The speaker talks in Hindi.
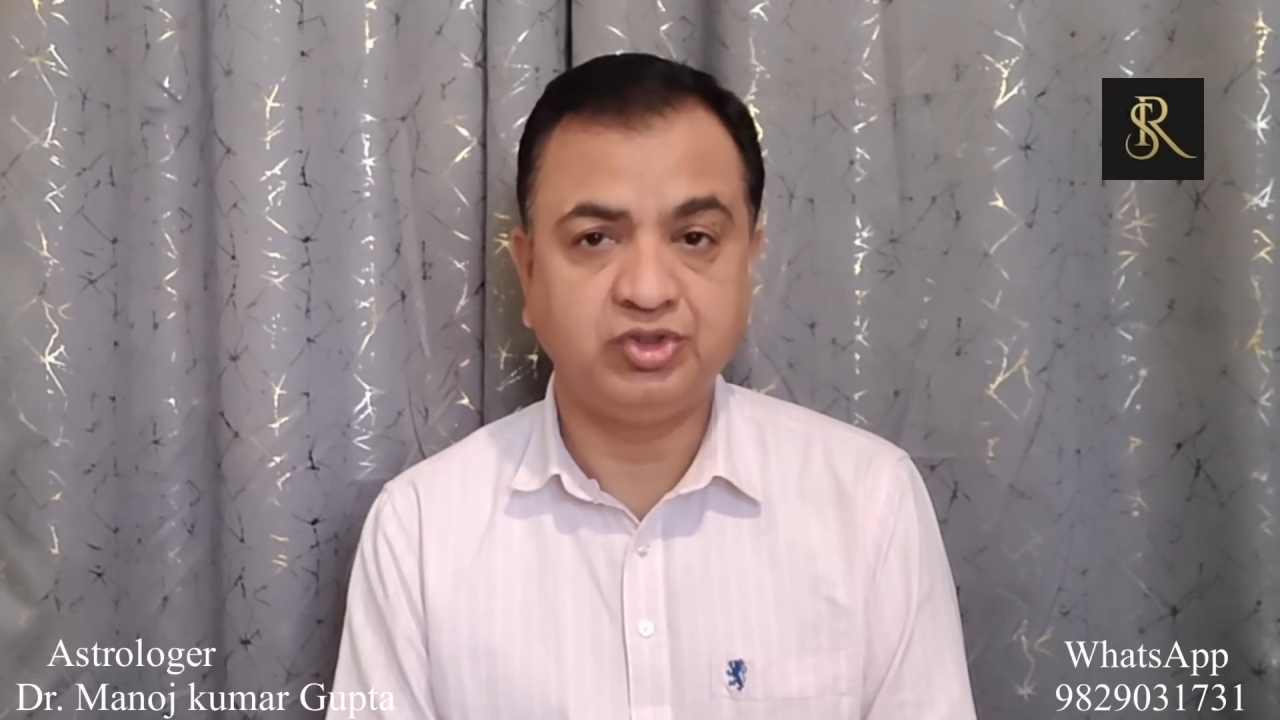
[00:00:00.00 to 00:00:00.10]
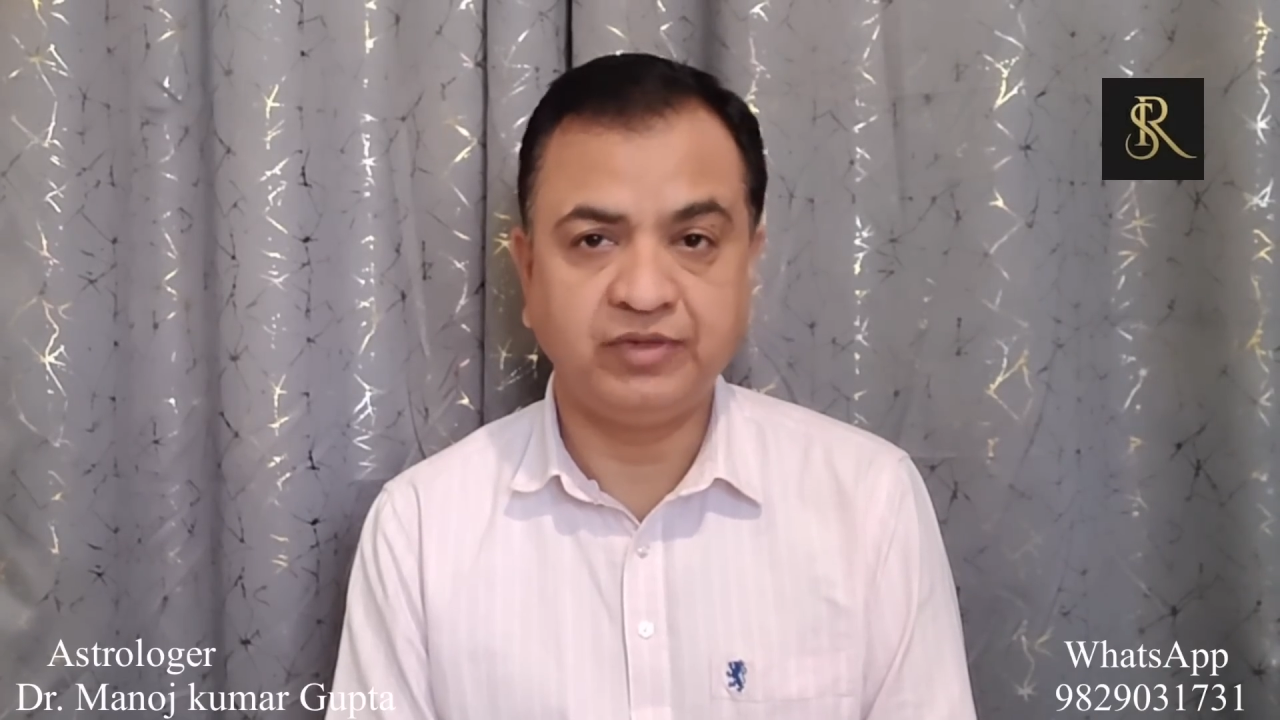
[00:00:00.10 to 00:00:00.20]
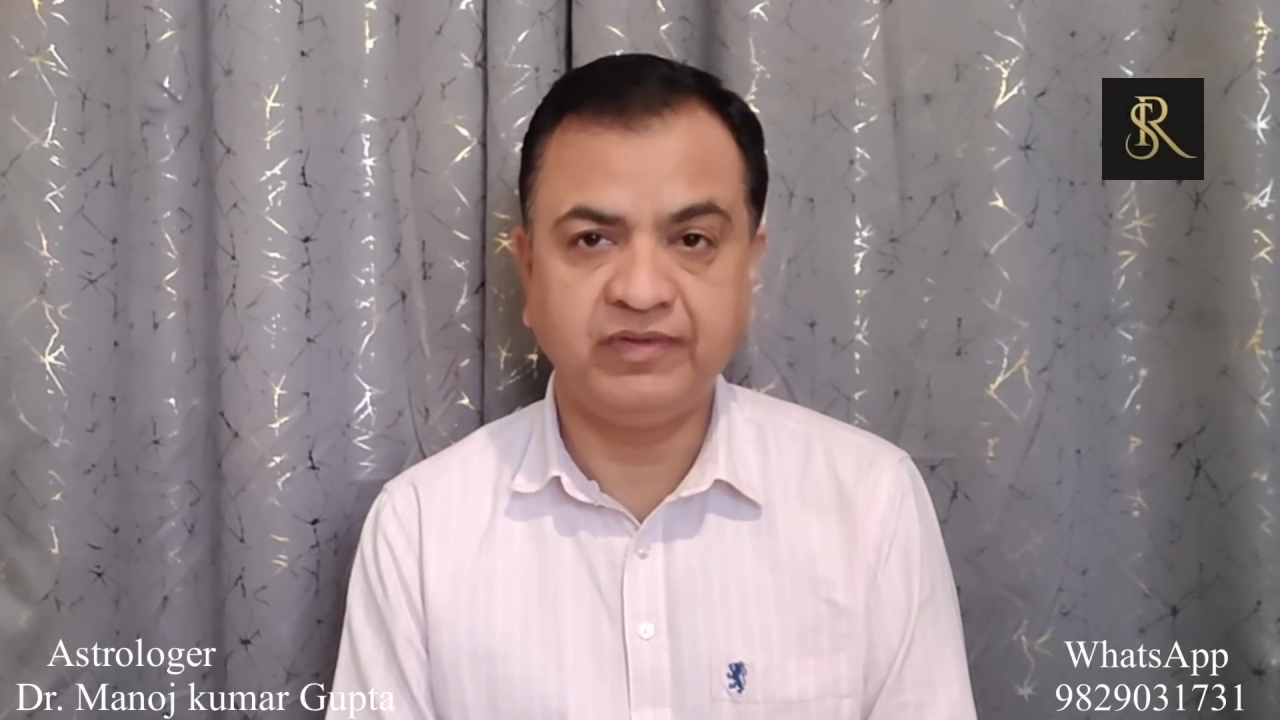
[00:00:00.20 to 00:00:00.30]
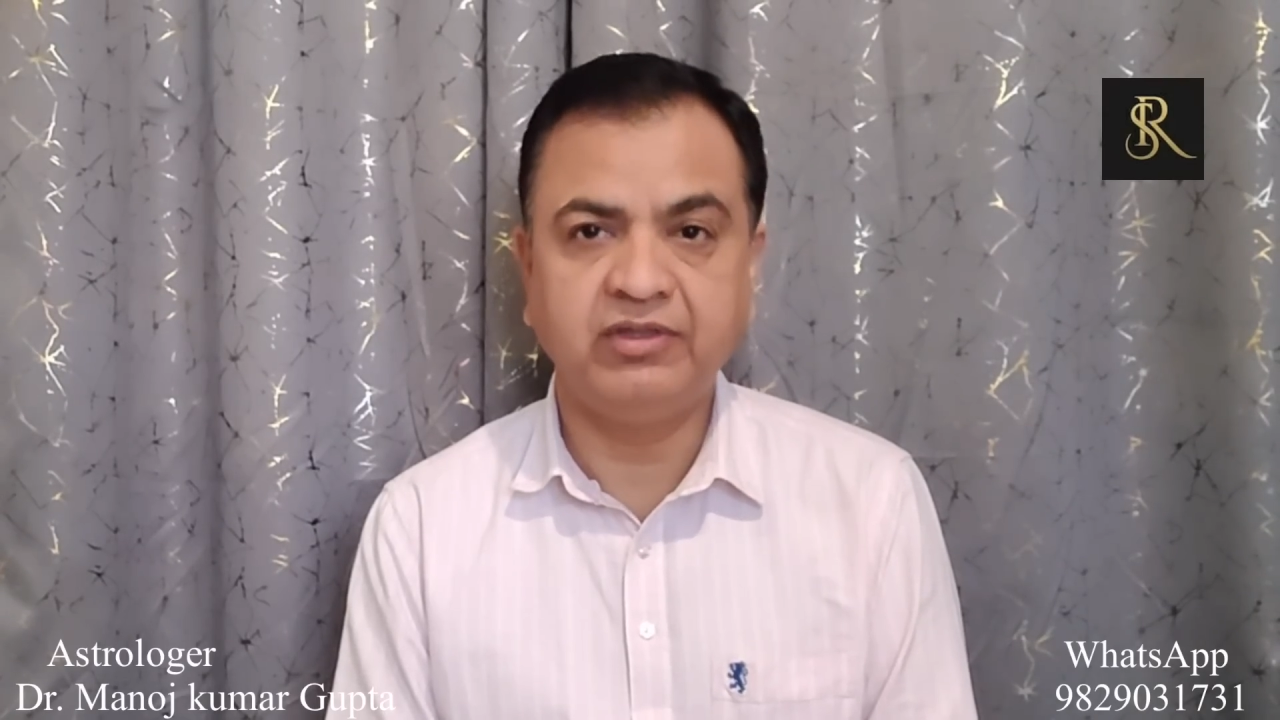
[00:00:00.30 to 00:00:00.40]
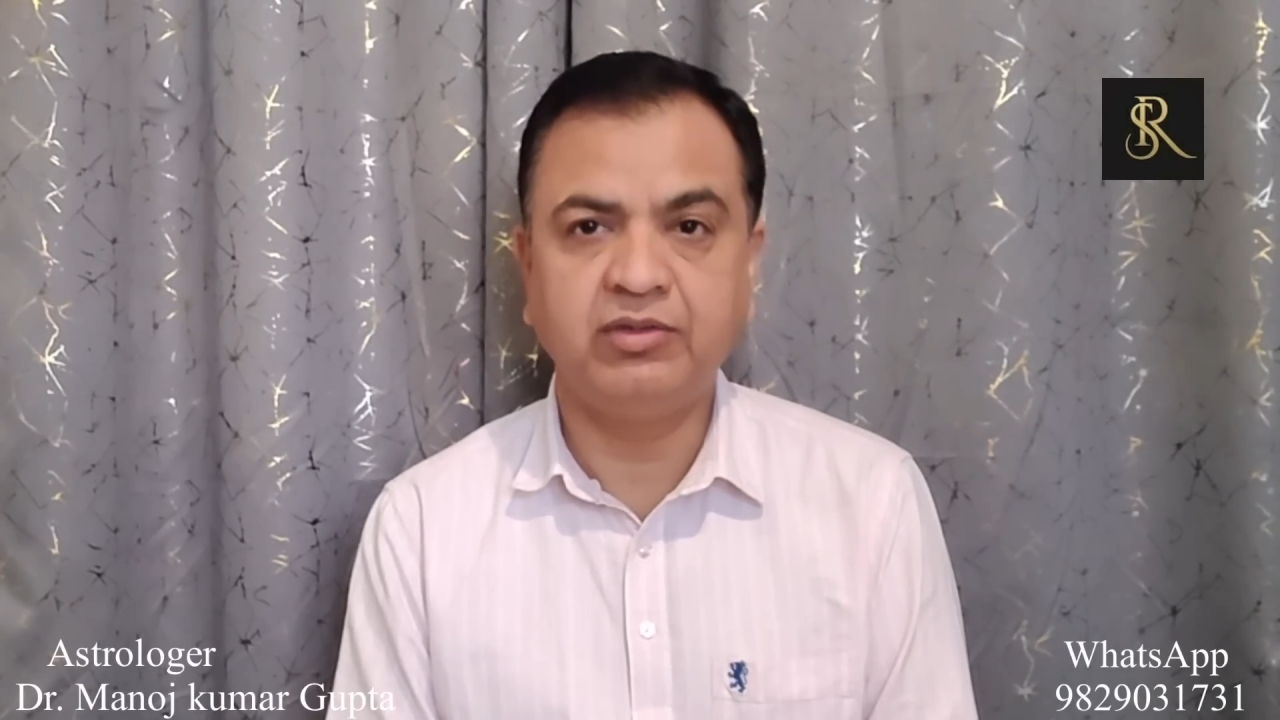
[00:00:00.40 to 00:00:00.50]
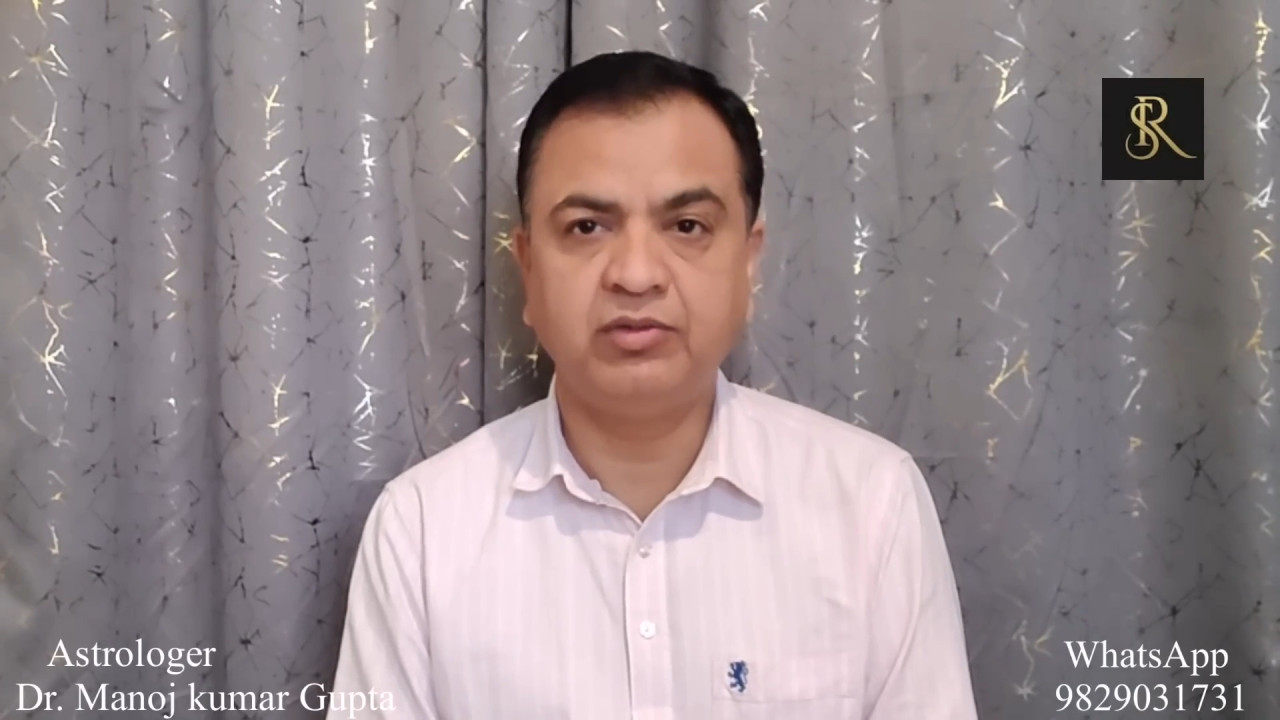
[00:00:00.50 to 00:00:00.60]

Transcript: जीवंत